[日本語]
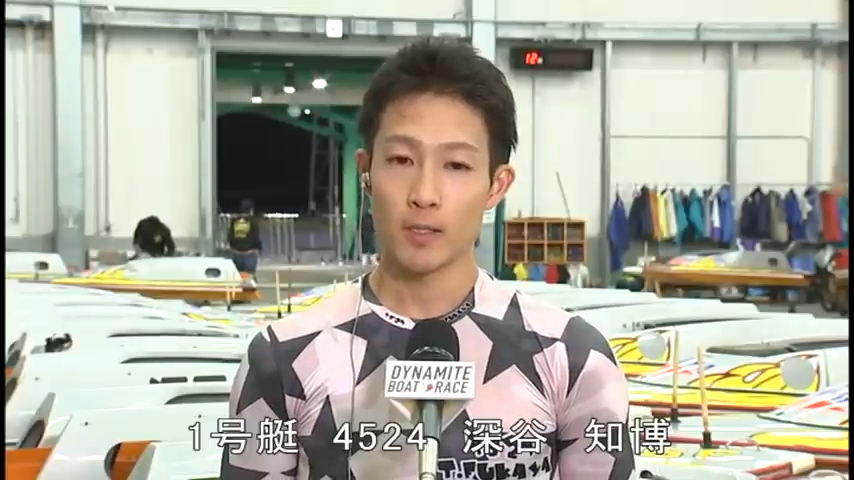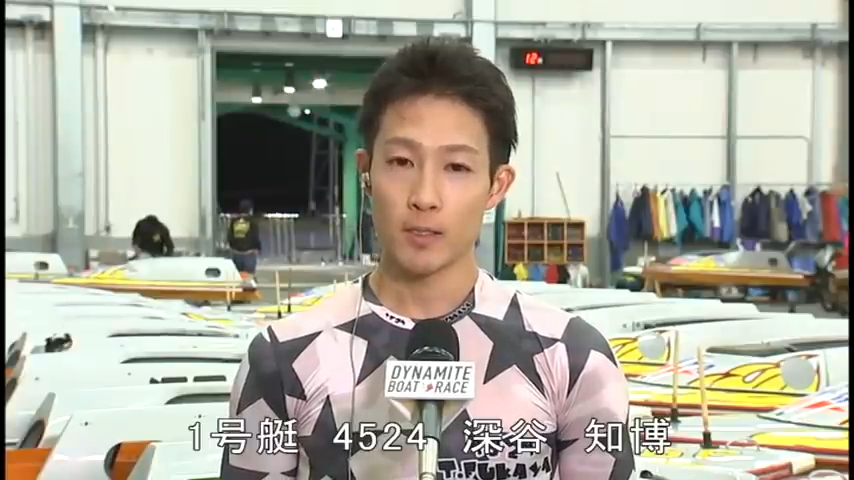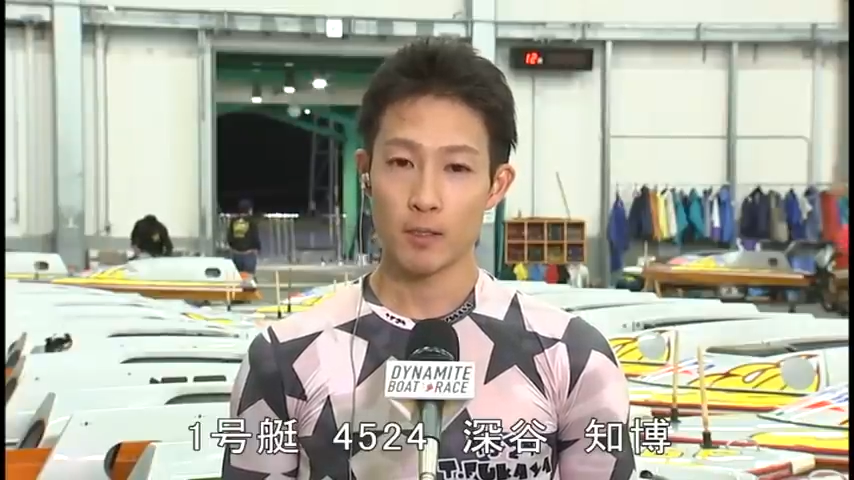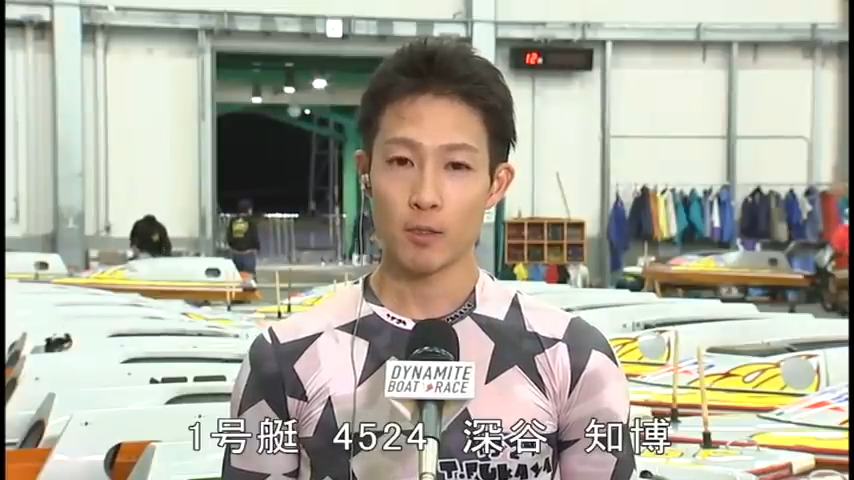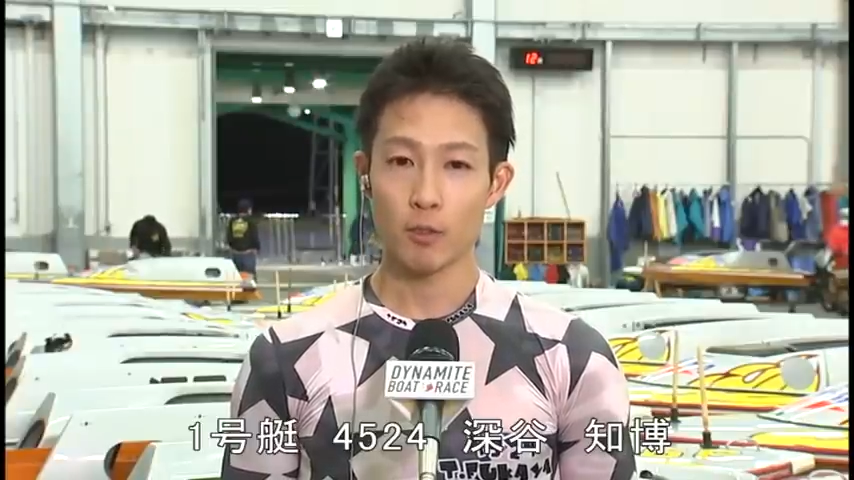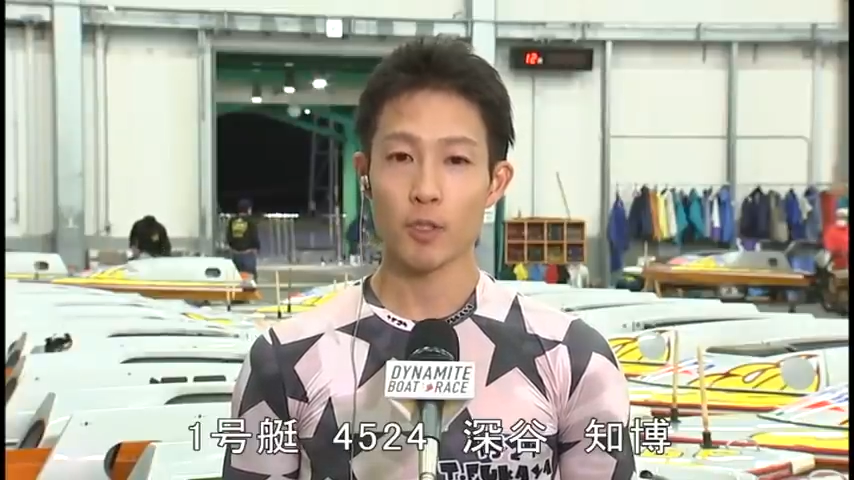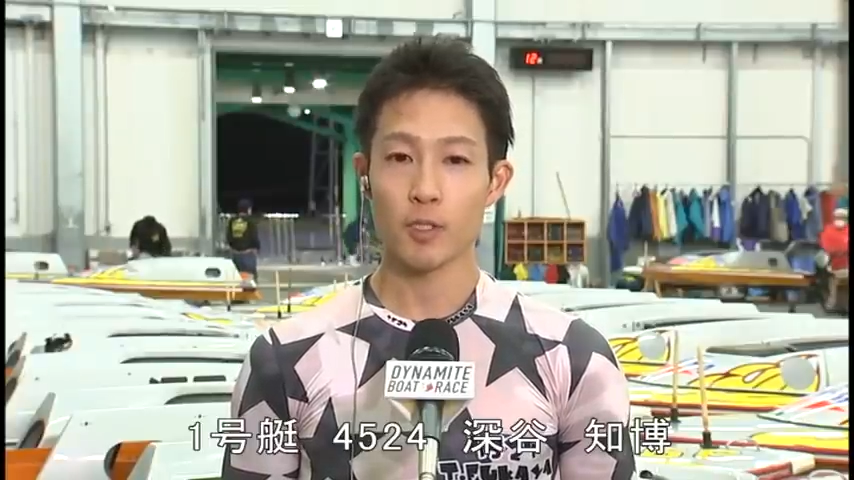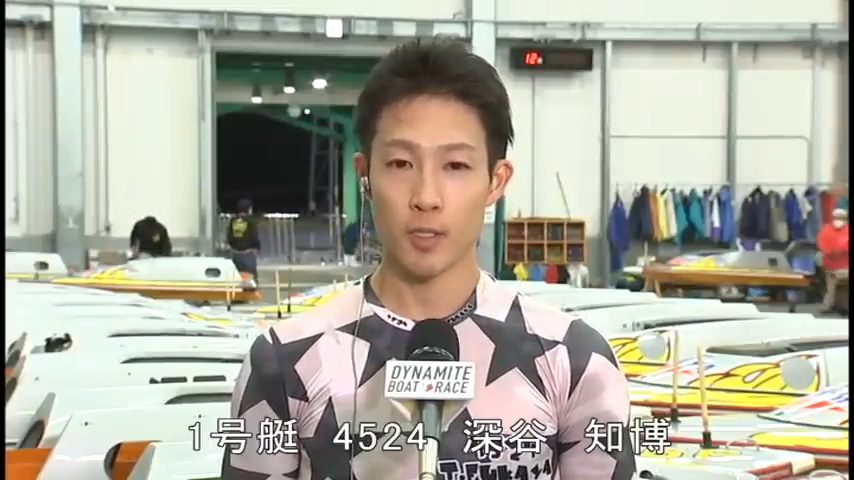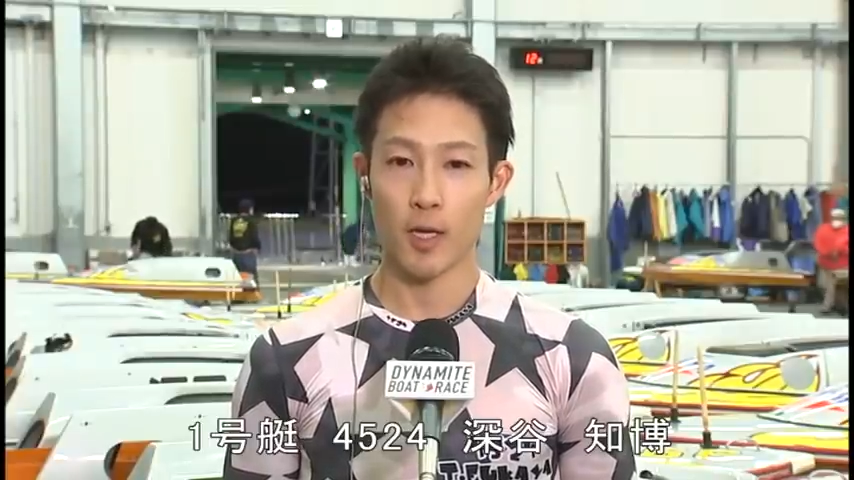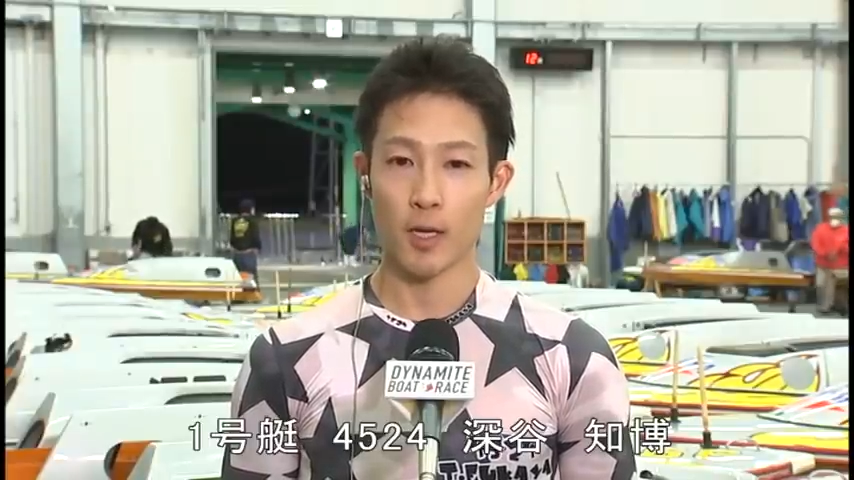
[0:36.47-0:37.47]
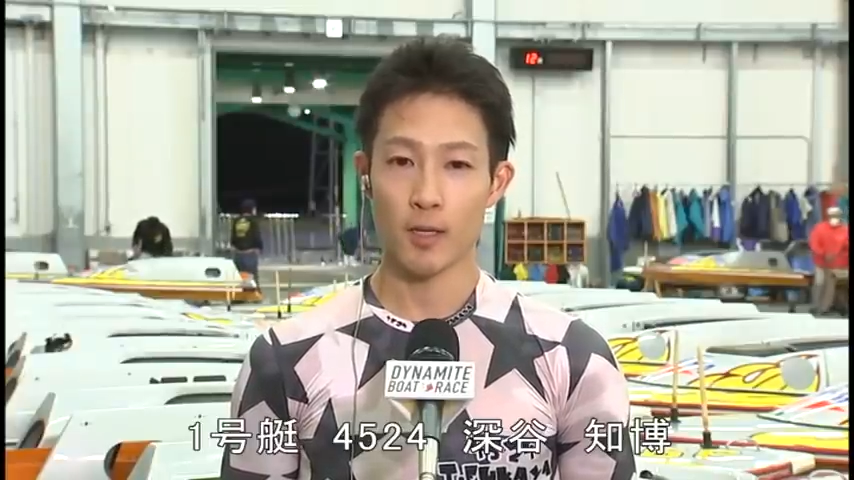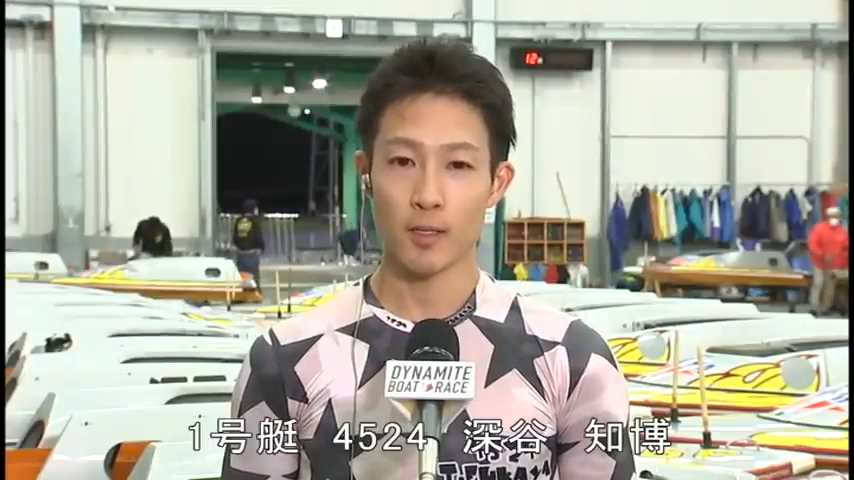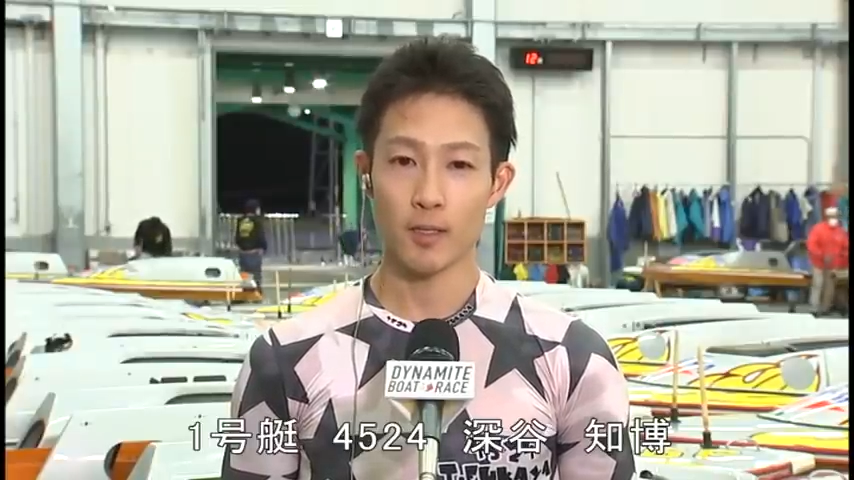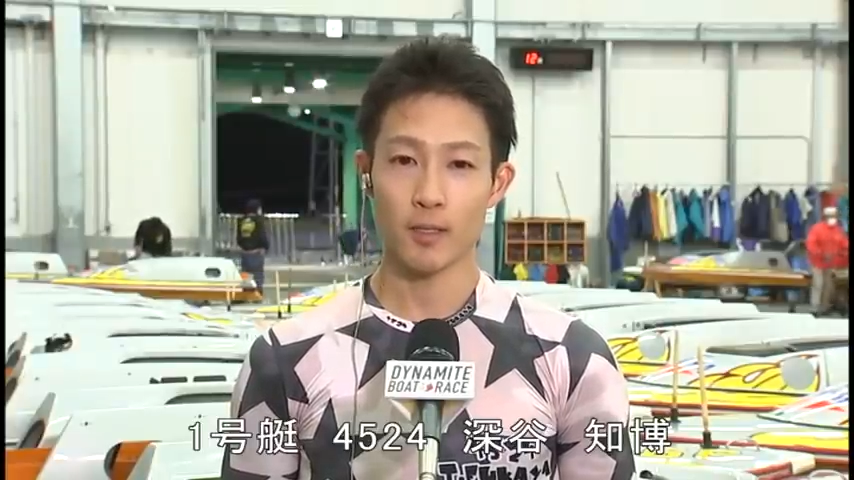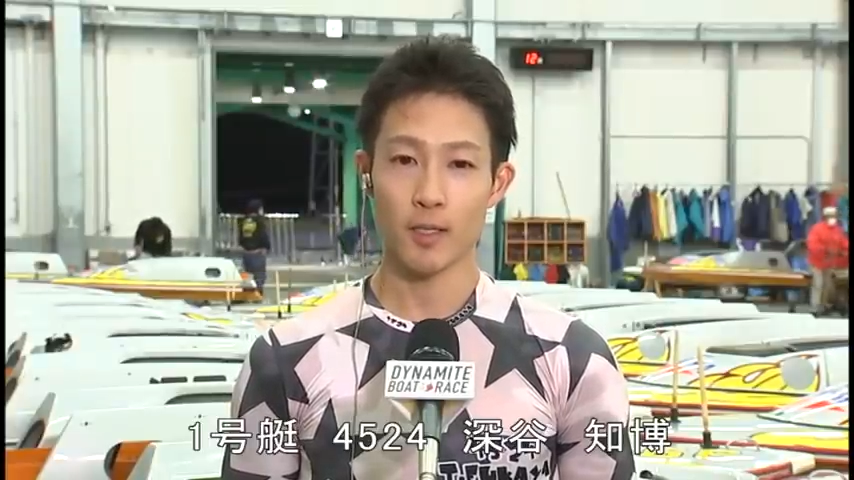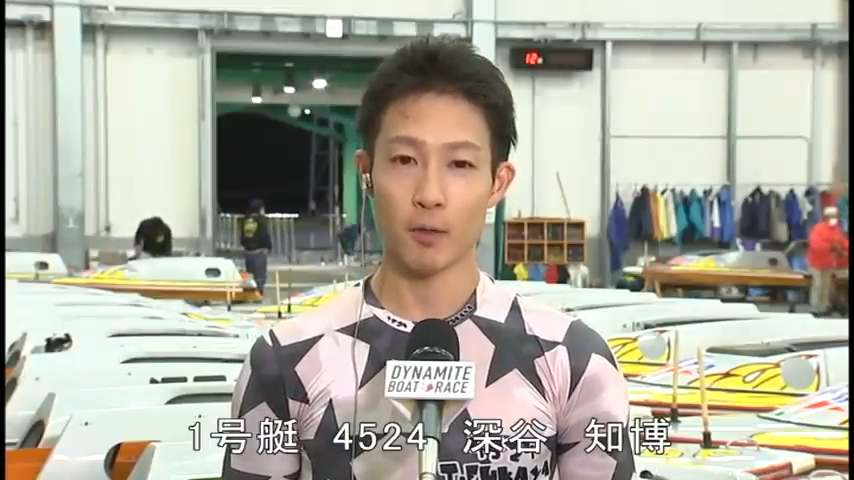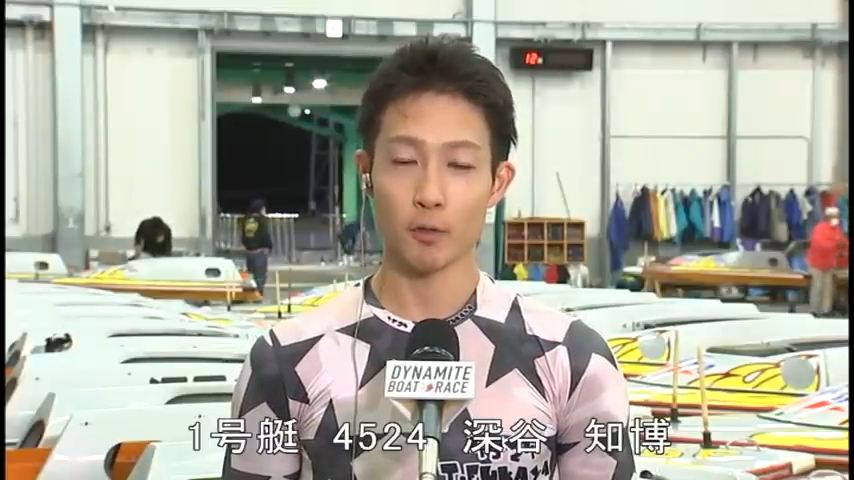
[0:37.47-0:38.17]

えー、そうですねな